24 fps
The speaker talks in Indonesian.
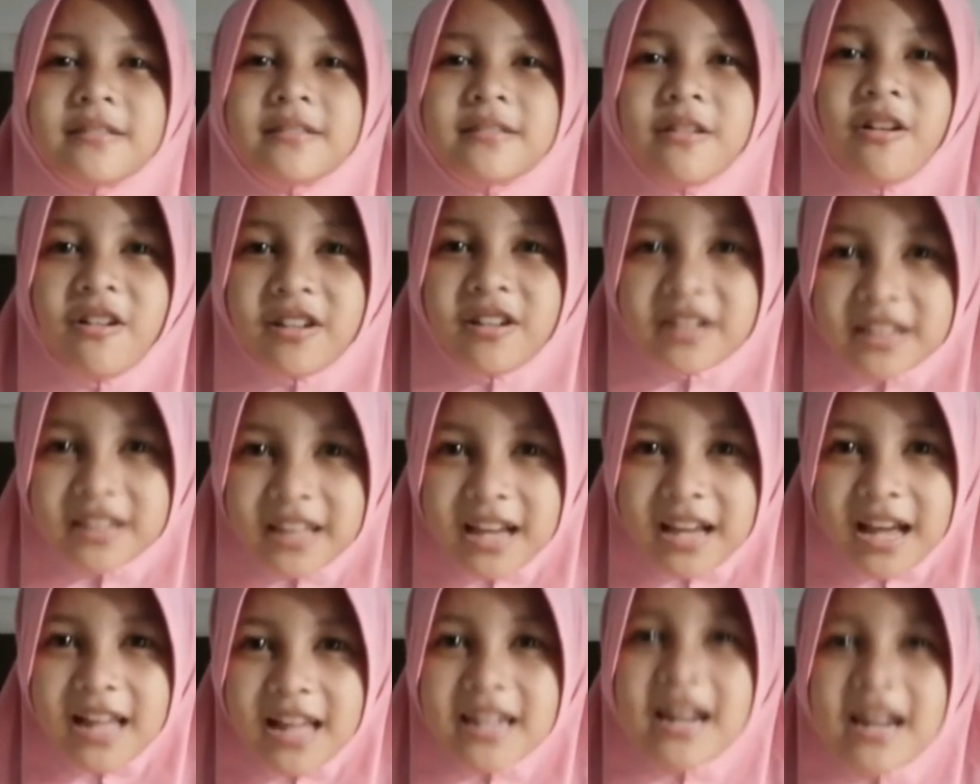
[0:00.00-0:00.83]

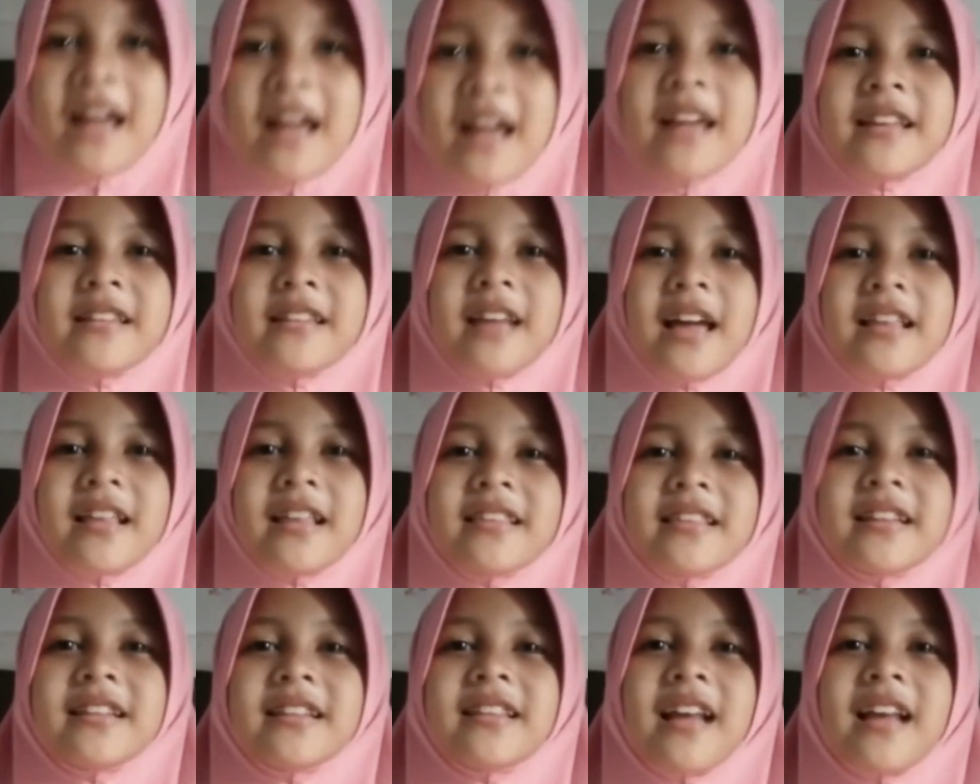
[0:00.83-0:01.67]
dokter
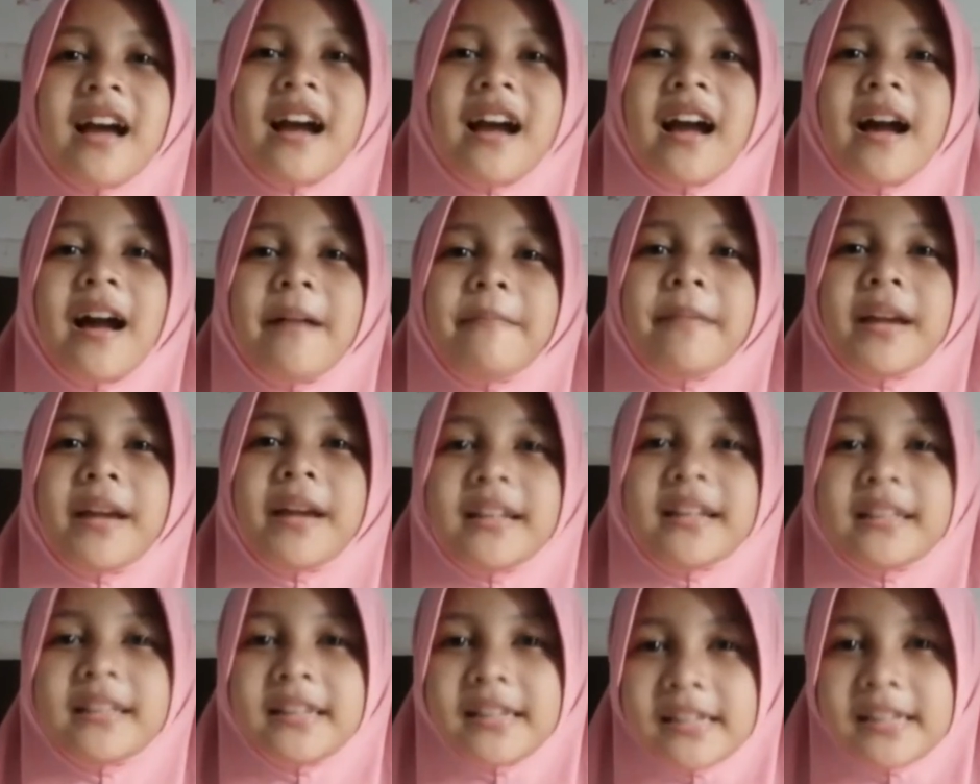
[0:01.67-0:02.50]
dan tenaga
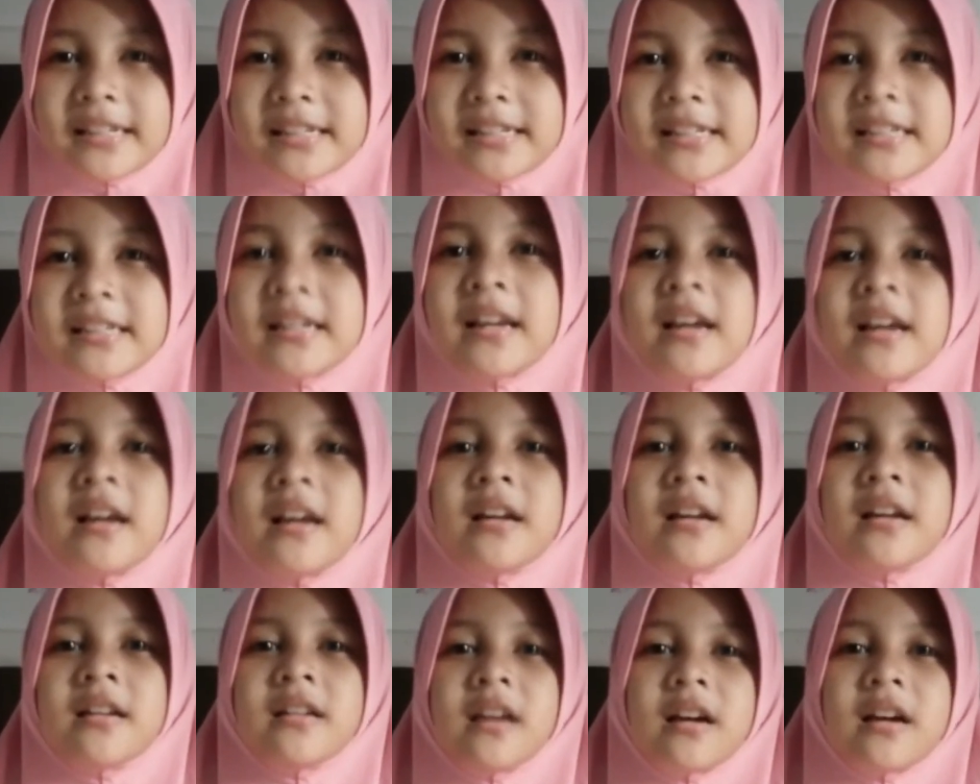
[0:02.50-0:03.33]
medis
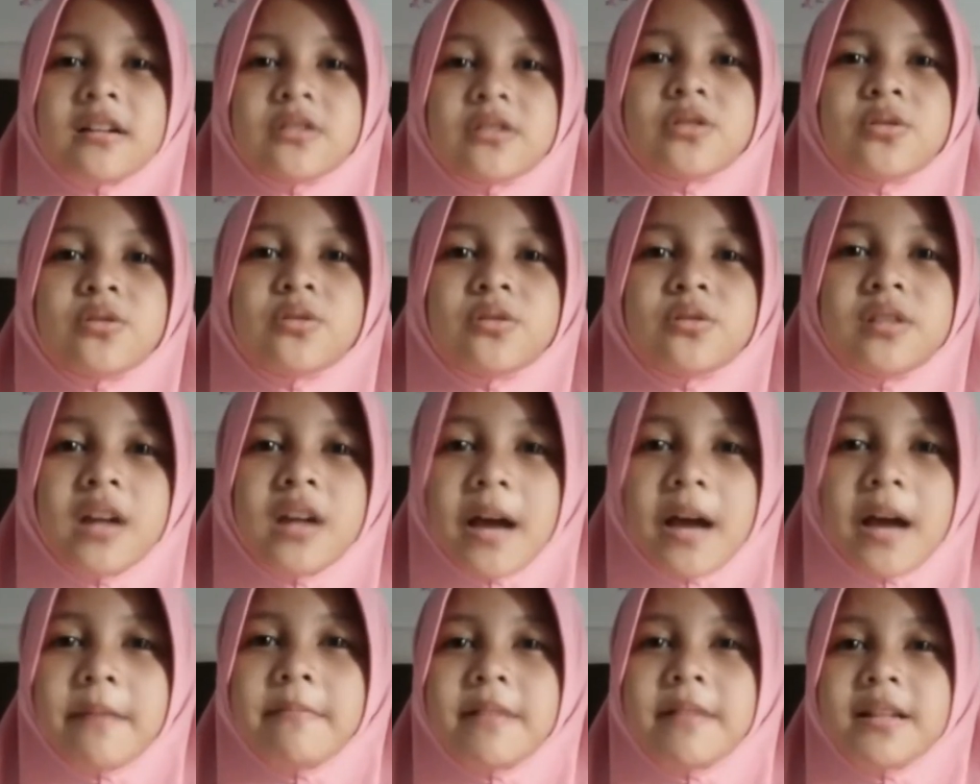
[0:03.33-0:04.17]
yang
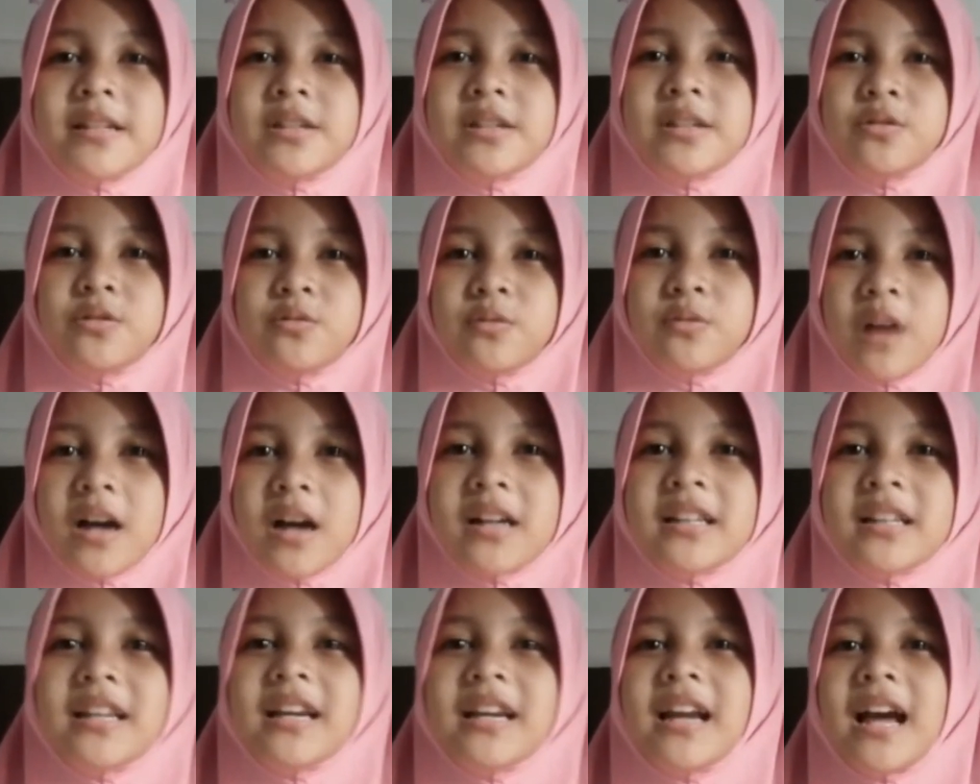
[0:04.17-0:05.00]
sudah
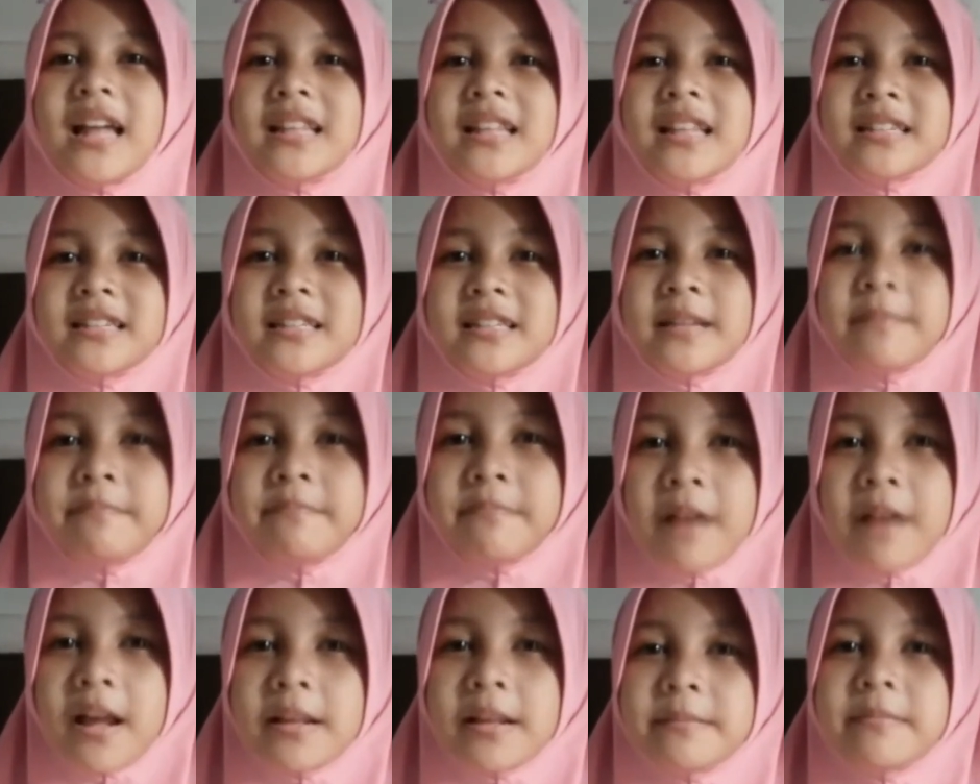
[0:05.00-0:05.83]
berjuang di garis
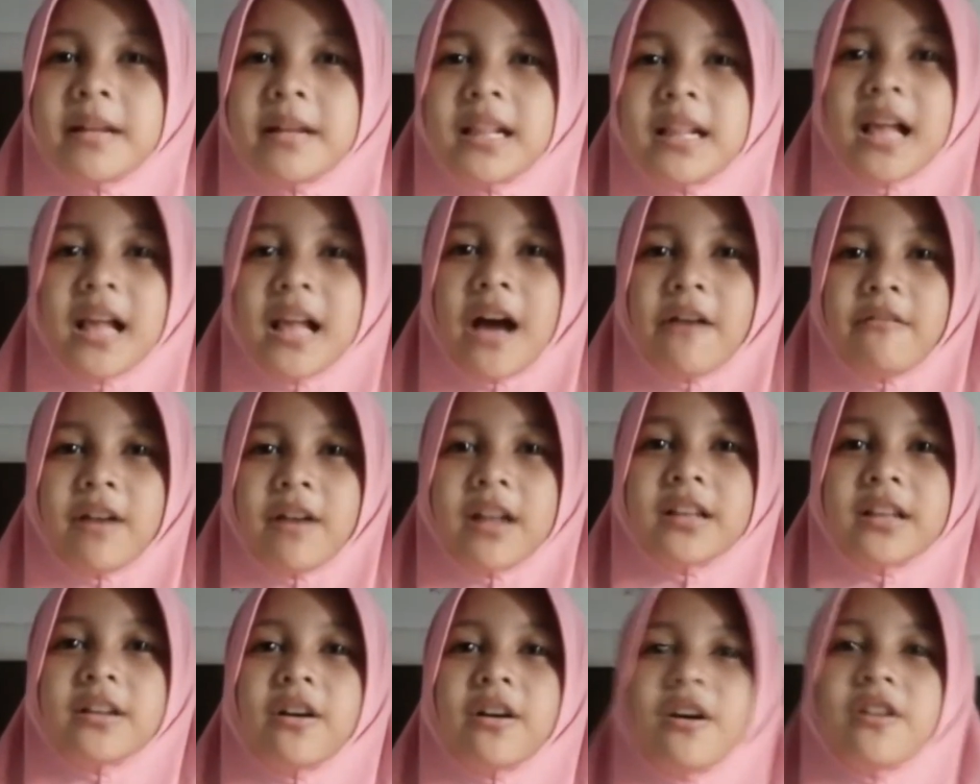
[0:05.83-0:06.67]
depan
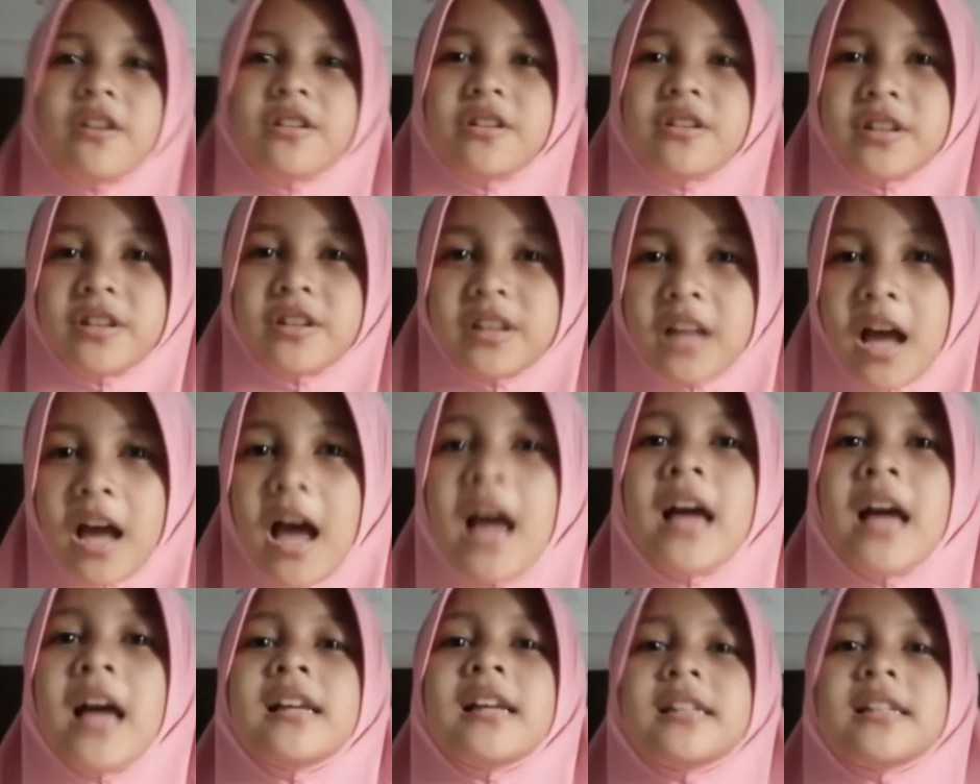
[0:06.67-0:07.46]
melawan corona.